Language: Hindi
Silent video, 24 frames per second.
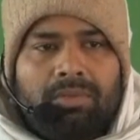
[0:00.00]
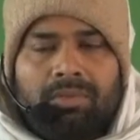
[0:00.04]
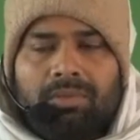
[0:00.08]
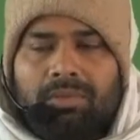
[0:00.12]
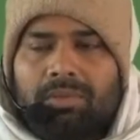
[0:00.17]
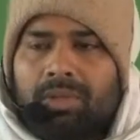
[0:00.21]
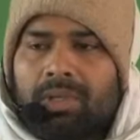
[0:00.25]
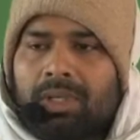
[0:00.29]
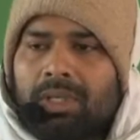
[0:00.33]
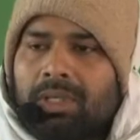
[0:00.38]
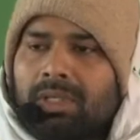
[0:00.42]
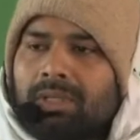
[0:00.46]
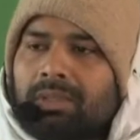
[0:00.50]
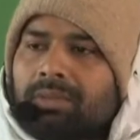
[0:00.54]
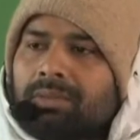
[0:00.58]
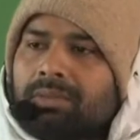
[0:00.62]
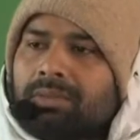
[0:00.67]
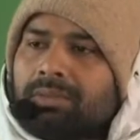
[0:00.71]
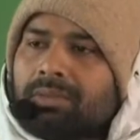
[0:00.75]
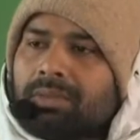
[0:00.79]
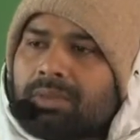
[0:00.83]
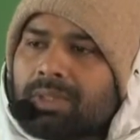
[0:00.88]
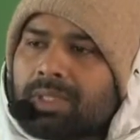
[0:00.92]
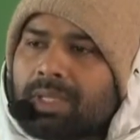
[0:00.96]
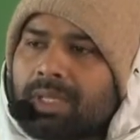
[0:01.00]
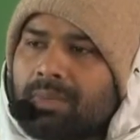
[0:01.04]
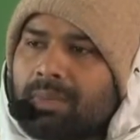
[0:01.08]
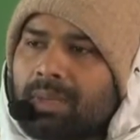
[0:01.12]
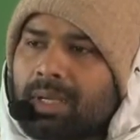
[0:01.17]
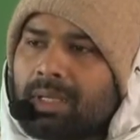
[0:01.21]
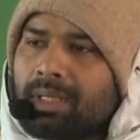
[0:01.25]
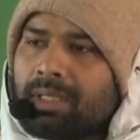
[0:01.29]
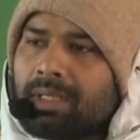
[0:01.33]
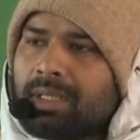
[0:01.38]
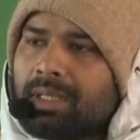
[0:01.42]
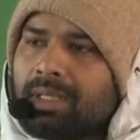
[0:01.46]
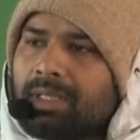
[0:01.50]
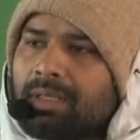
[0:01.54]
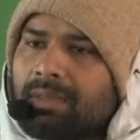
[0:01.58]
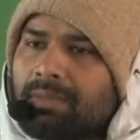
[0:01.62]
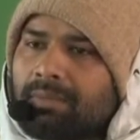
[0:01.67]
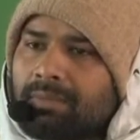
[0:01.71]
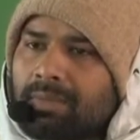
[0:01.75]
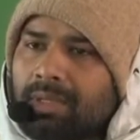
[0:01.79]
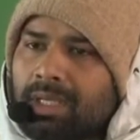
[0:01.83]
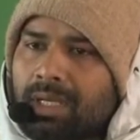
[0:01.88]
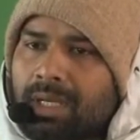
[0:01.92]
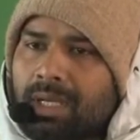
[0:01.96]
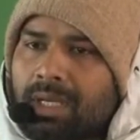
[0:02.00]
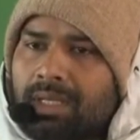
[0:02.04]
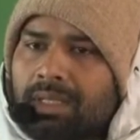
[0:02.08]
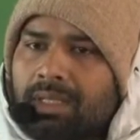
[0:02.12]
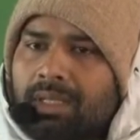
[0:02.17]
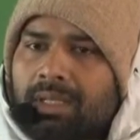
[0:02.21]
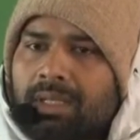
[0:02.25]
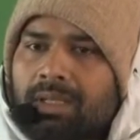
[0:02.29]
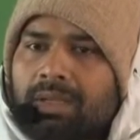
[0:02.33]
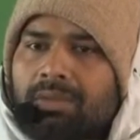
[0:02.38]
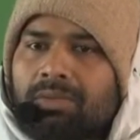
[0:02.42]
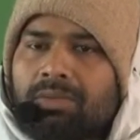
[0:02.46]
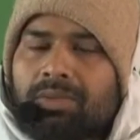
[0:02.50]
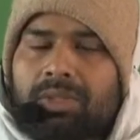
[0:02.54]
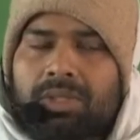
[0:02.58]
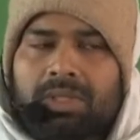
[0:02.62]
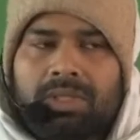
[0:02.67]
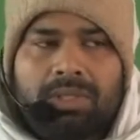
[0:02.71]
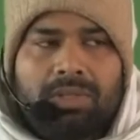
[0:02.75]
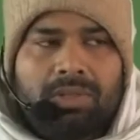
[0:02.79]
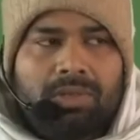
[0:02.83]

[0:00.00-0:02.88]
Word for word: वह समाधि लगाते हैं उसी